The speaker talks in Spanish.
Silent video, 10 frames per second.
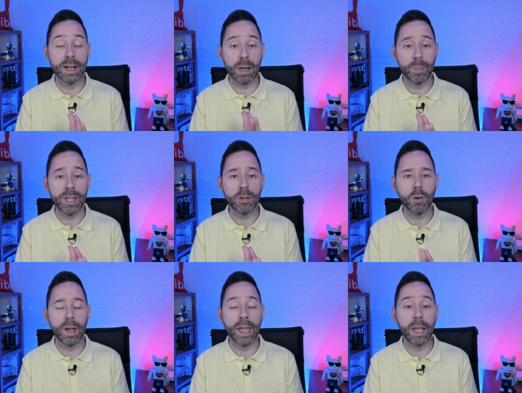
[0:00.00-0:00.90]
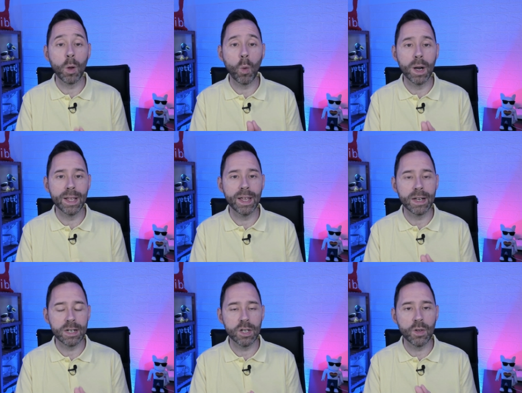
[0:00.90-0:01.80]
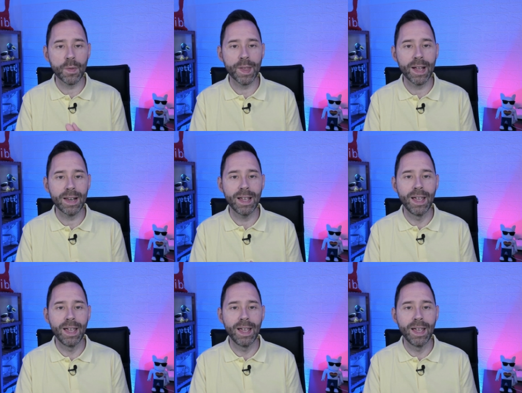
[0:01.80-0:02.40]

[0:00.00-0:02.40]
repito, en cualquier red social